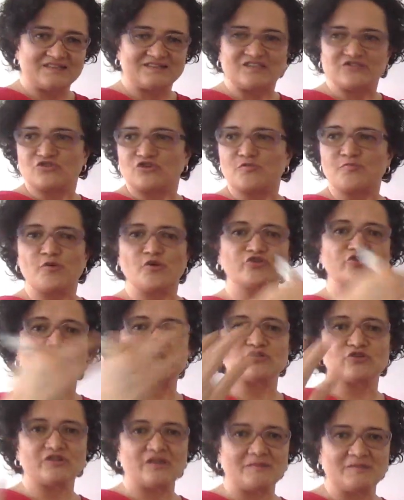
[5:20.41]
es que yo no puedo
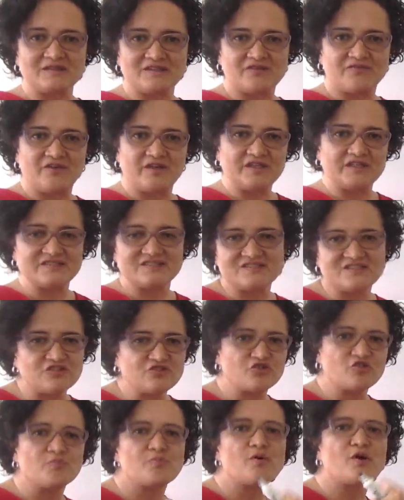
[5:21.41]
ser totalmente feliz, es que
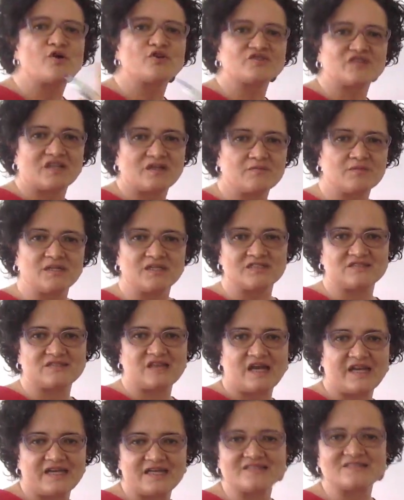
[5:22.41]
yo no puedo estar en
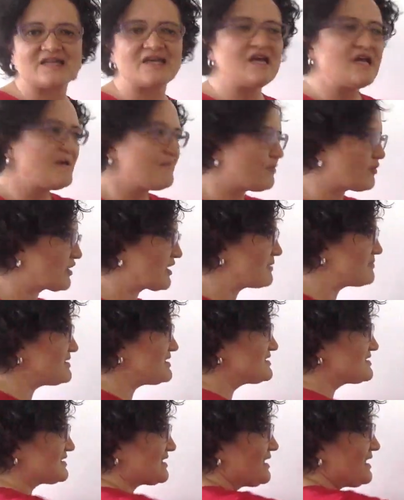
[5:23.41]
bienestar, es que porque
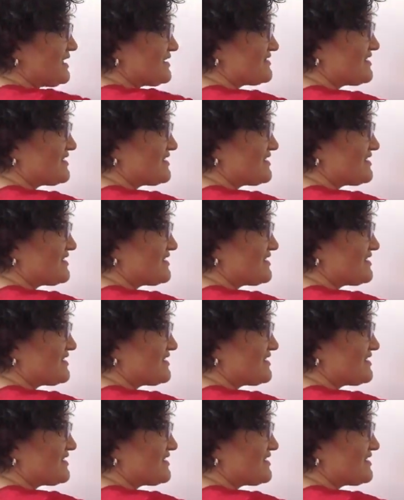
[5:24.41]
mis